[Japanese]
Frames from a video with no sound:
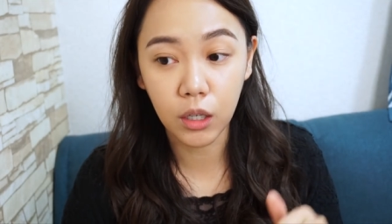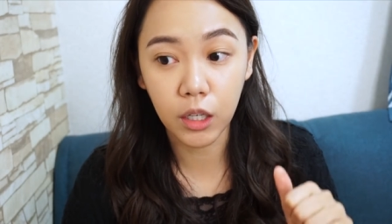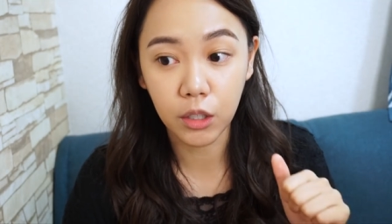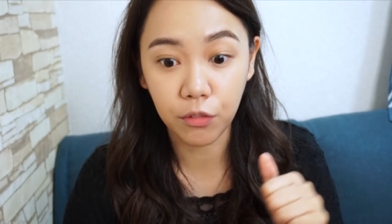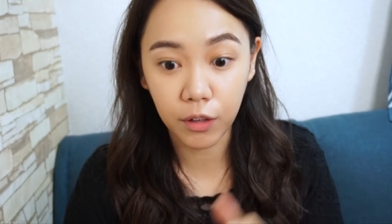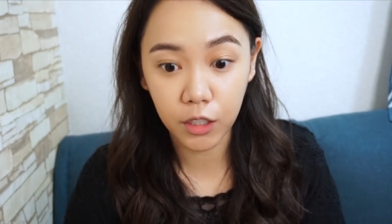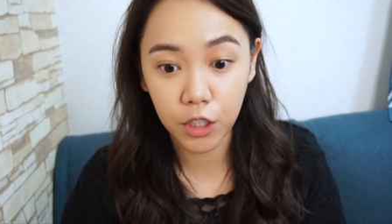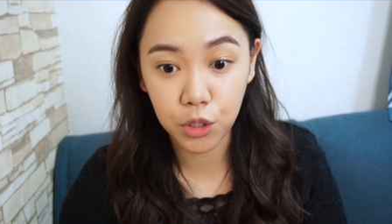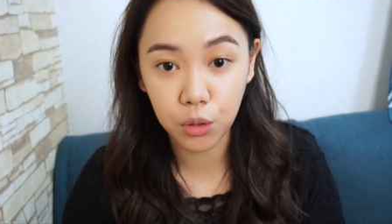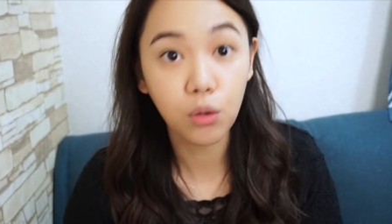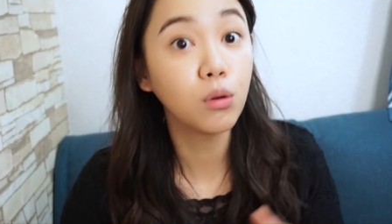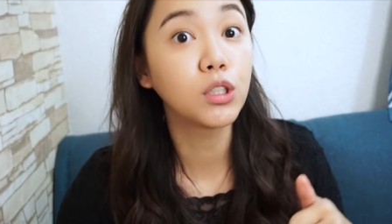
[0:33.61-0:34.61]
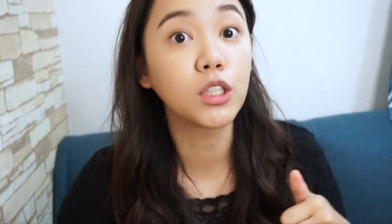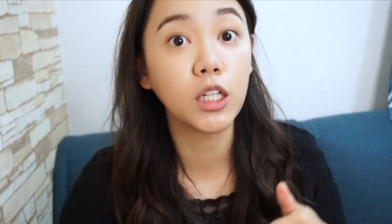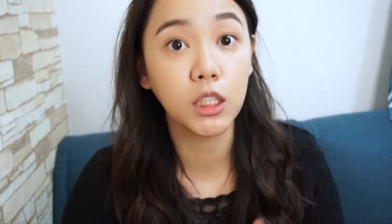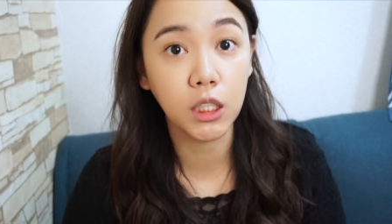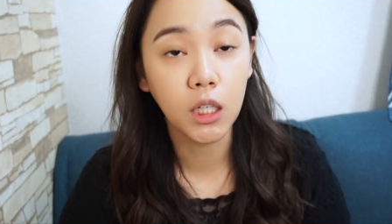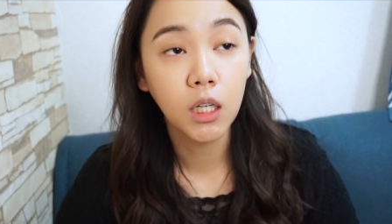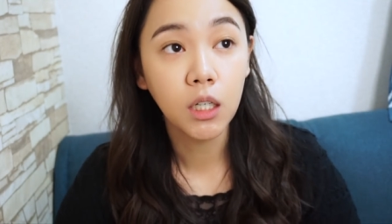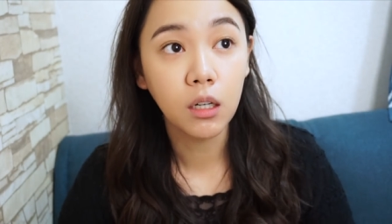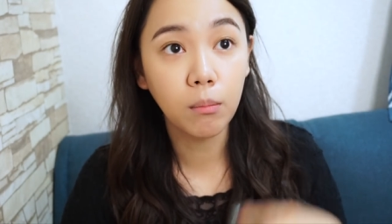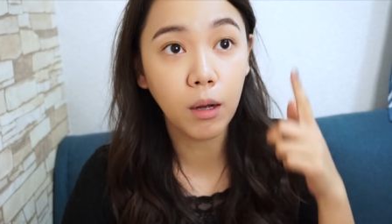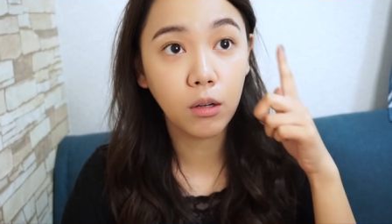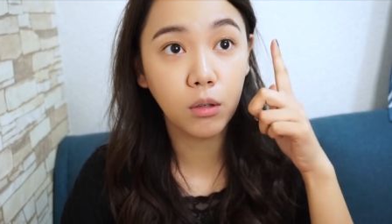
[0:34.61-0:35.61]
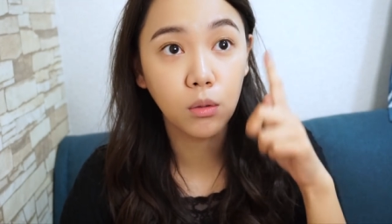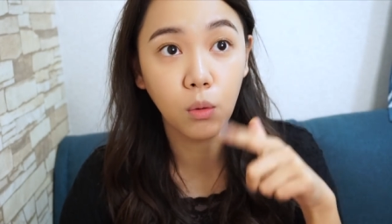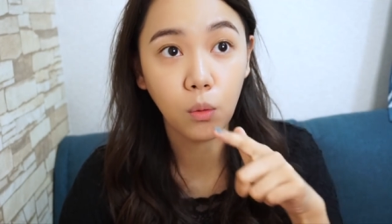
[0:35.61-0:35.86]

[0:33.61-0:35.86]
えーと、とファンデーションと下地でマック